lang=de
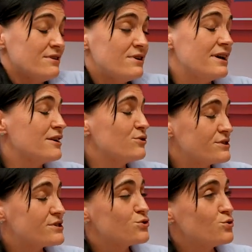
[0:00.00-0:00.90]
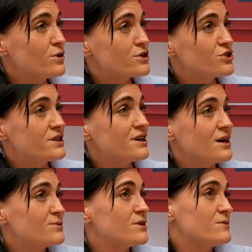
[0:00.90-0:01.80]
Wenn wir leider Gottes ein Tumorgeschehen
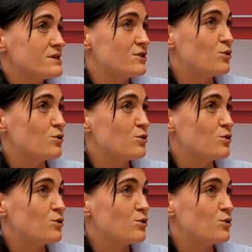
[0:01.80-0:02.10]
gehabt haben, das dann